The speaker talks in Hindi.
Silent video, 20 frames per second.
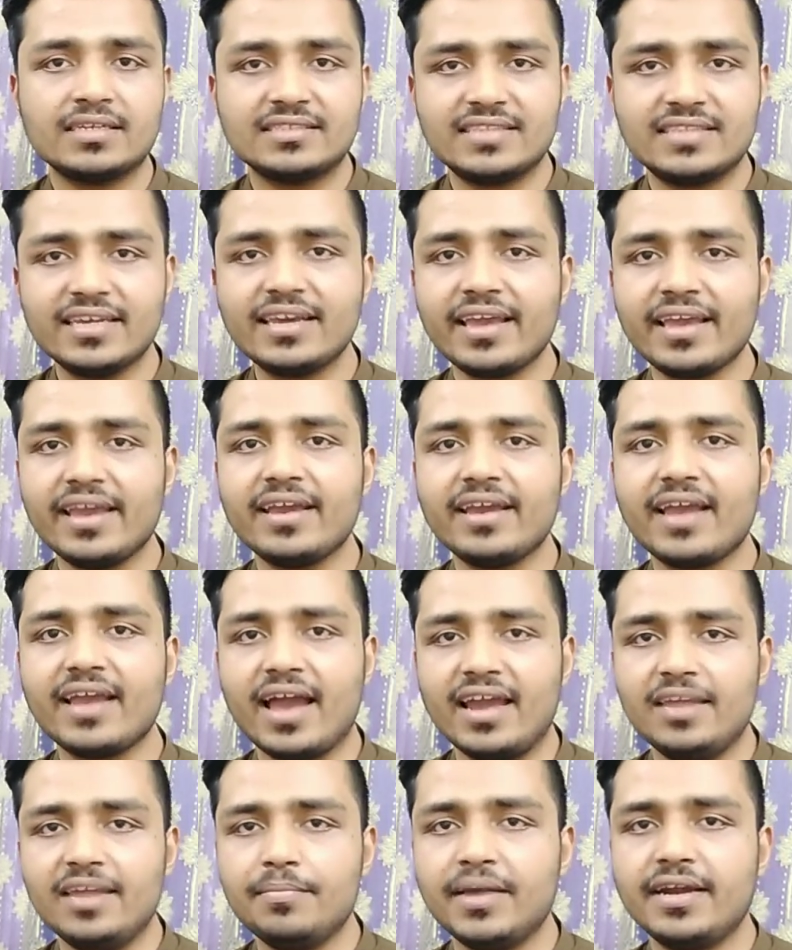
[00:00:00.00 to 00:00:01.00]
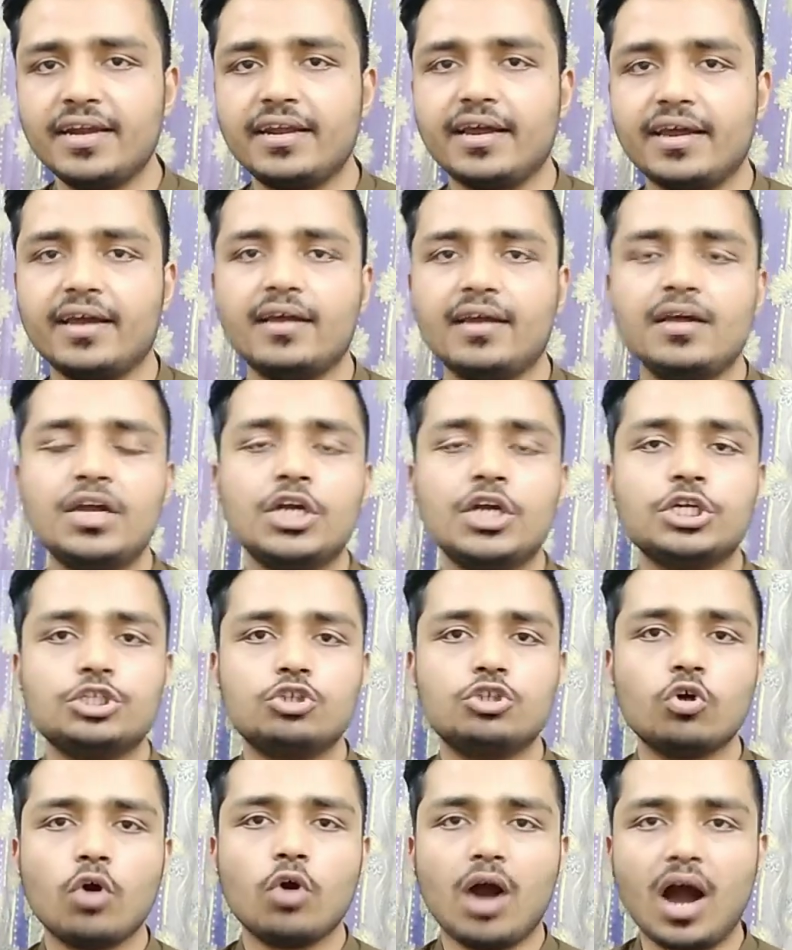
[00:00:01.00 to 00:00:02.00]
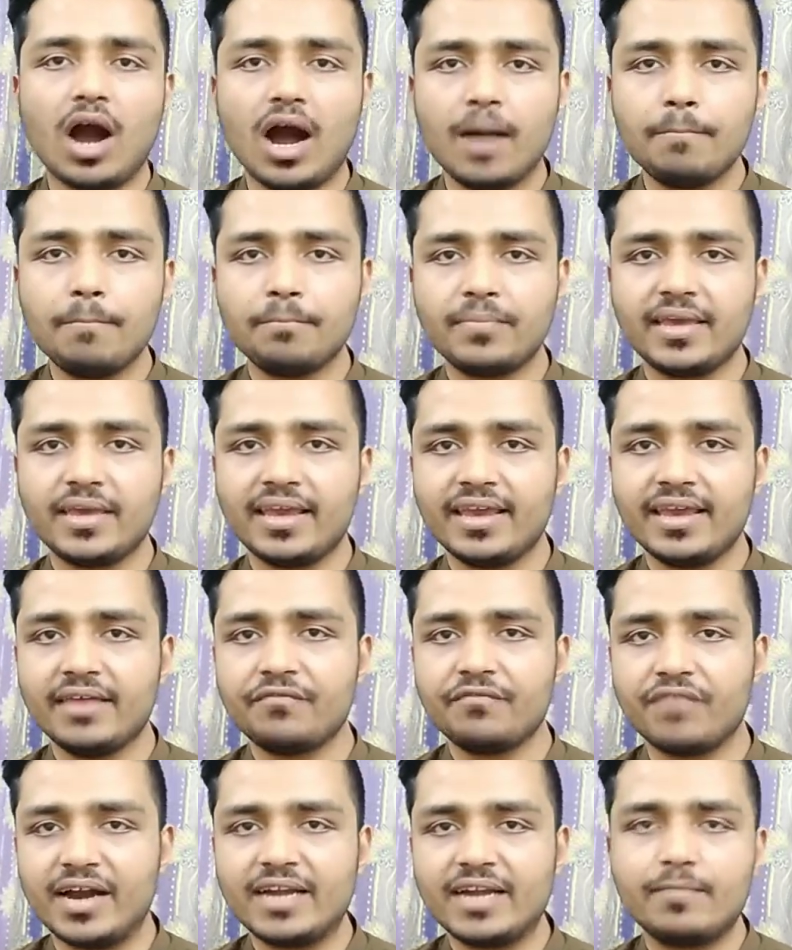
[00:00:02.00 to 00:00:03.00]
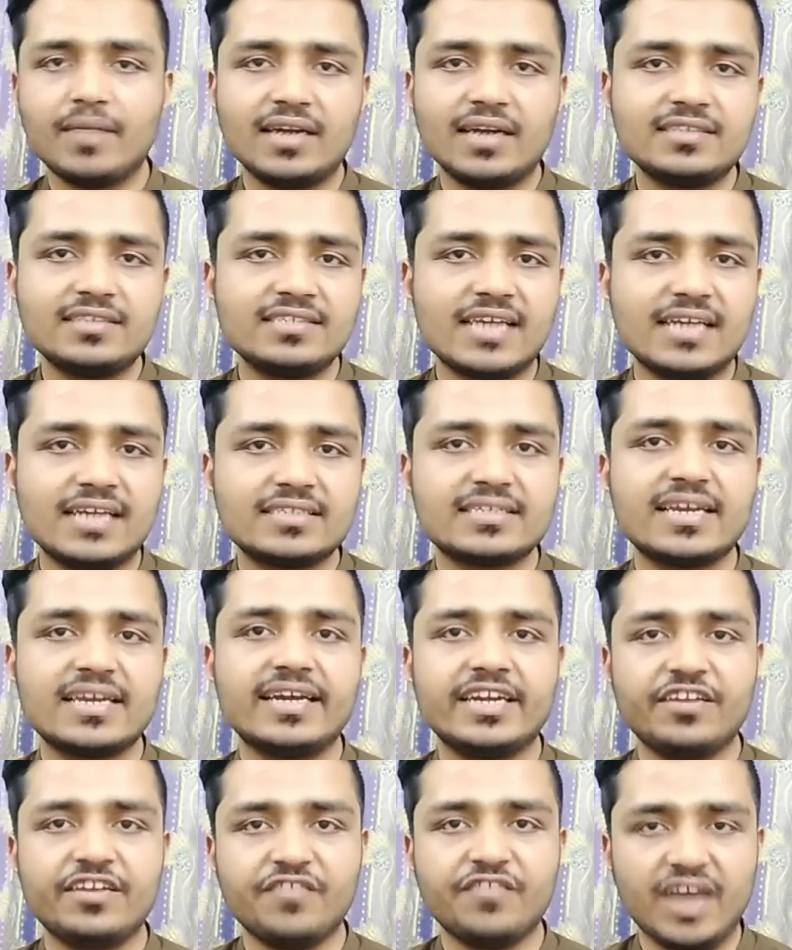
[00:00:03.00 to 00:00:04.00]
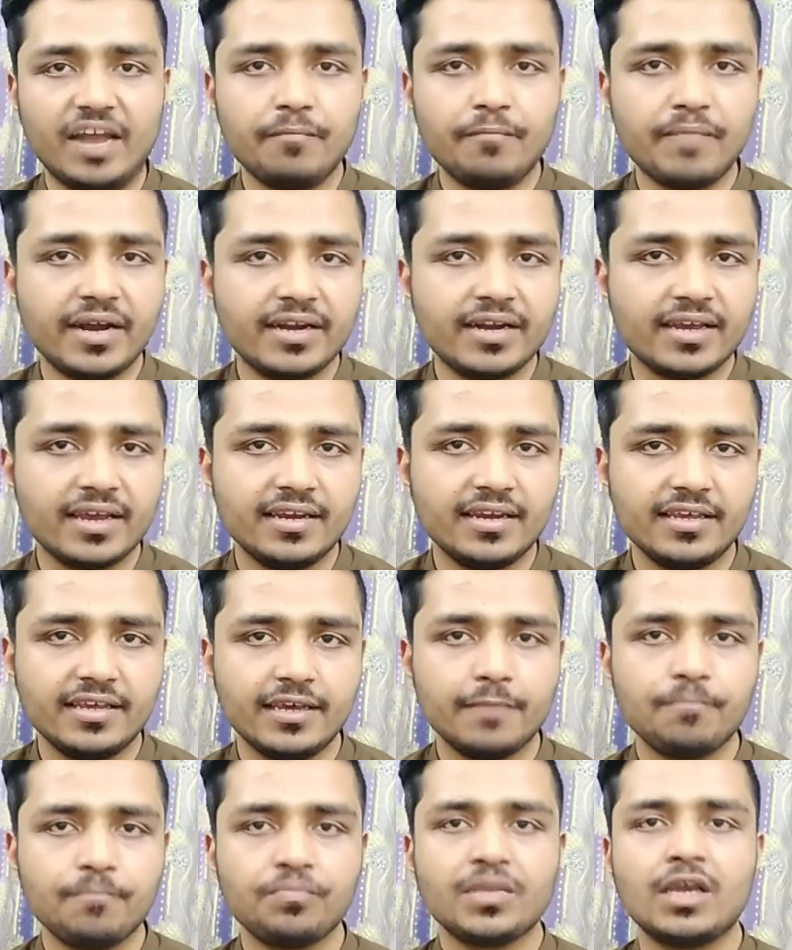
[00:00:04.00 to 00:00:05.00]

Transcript: जिंक एक एलिमेंट है जो आपके वाइट ब्लड सेल्स की डिवेलपमेंट के लिए